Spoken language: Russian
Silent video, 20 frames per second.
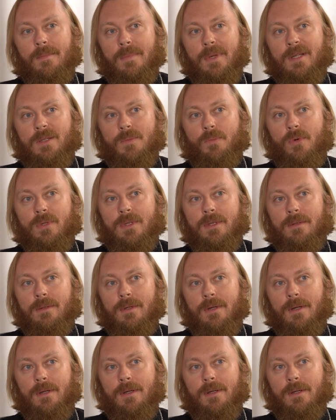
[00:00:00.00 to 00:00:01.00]
Господь
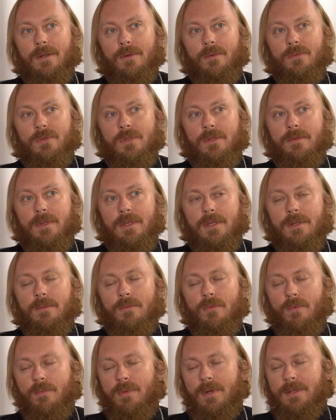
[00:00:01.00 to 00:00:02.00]
э,
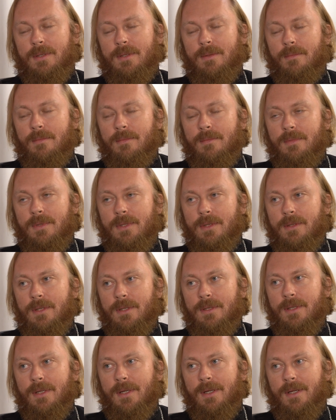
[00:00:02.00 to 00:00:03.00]
удивительным образом
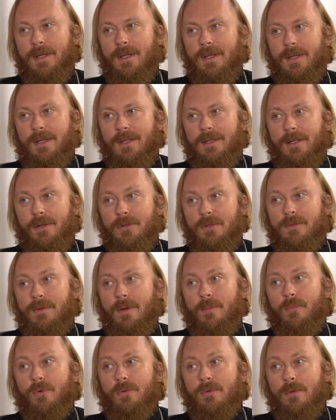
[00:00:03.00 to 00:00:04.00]
делает, дает
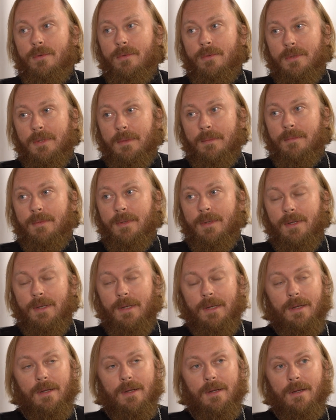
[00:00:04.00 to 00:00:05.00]
свободу людям
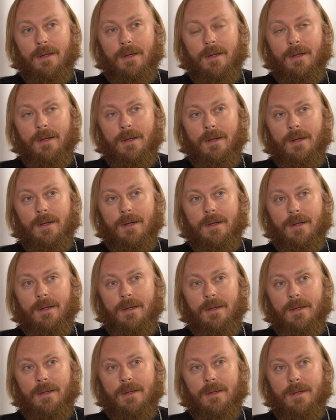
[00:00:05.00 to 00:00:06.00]
и
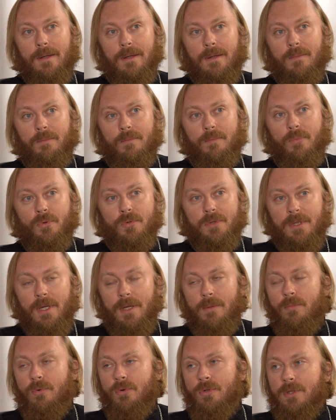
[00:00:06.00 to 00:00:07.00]
а,
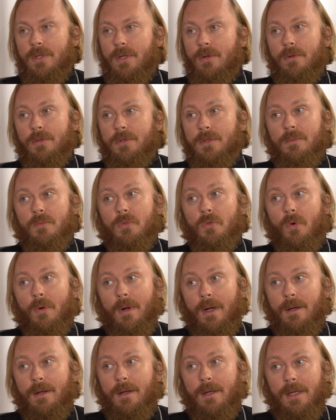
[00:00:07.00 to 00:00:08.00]
путей Божьих очень
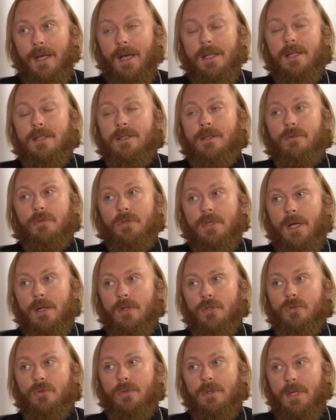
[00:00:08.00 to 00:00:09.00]
много. Я не
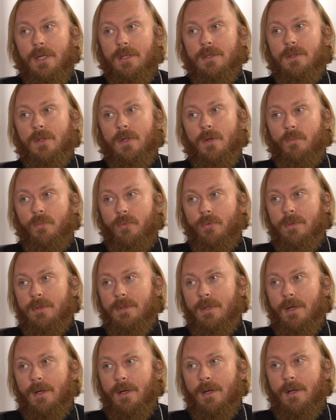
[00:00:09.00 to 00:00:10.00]
исключаю, что есть и
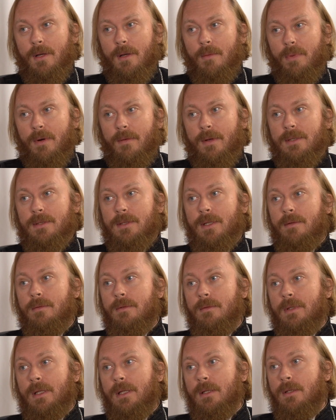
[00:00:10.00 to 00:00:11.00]
путь
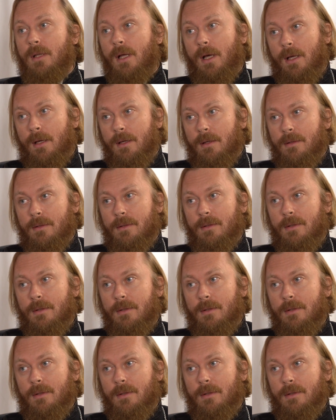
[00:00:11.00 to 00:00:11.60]
православного Китая.